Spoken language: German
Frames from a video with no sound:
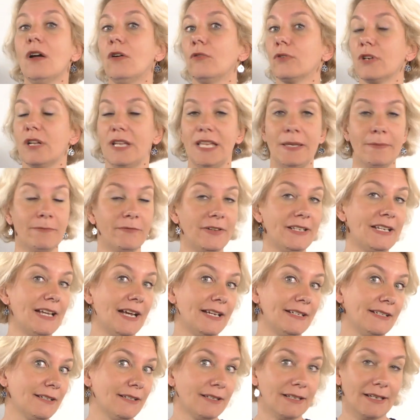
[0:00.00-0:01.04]
oder eben wenn
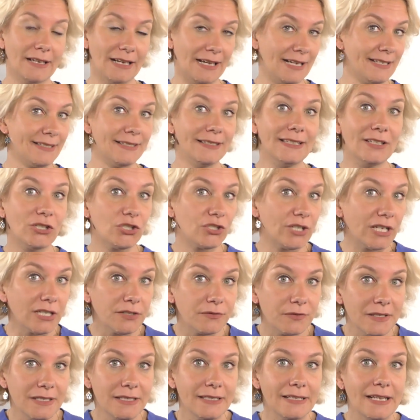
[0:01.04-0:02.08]
eine Reise nicht
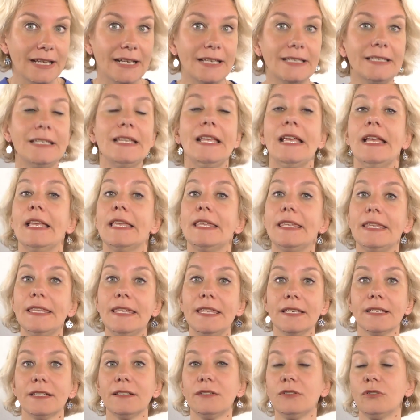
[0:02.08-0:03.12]
stattfinden kann,
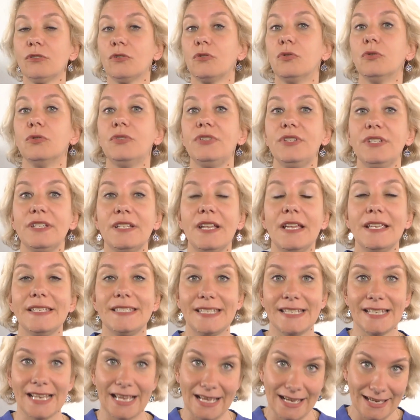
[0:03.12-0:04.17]
ihren Kunden
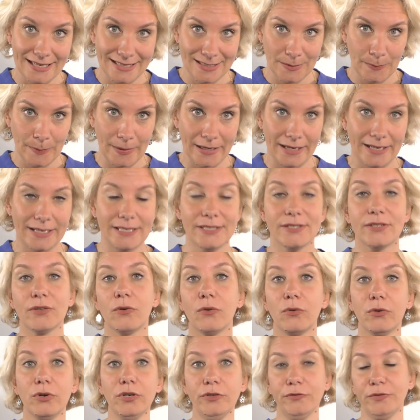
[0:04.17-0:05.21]
den Reisepreis
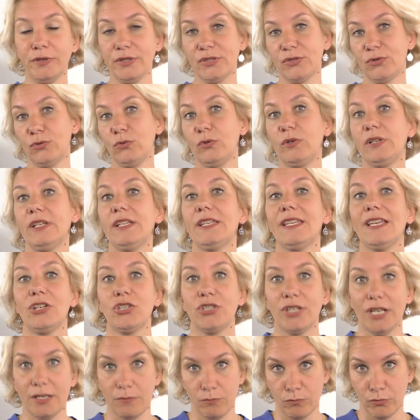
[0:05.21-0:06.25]
unverzüglich
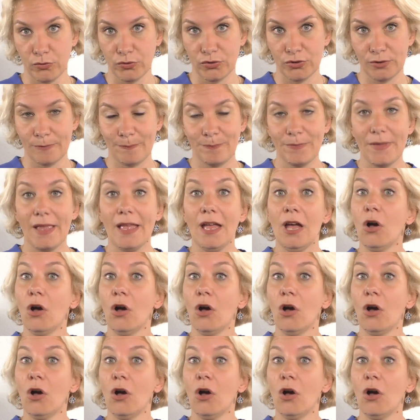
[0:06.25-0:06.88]
erstatten müssen.